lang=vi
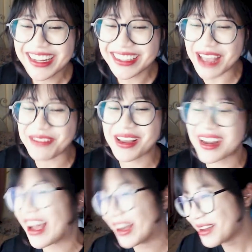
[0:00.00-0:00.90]
tại vì
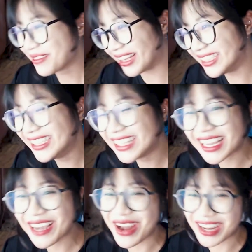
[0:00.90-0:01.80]
là phải nhìn thấy
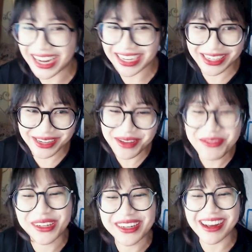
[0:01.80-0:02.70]
cái hoàn cảnh đến nó hơi
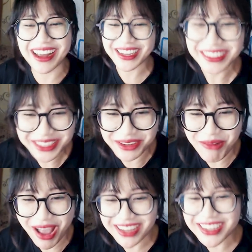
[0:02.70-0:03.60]
buồn cười ấy kiểu
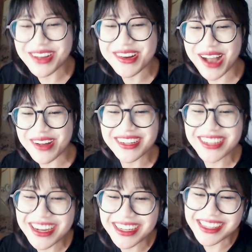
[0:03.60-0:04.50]
bài cứ ngáo ngáo ngáo
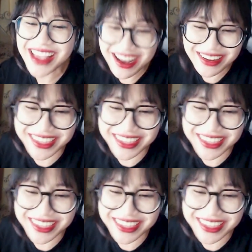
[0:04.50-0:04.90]
ngao sao ấy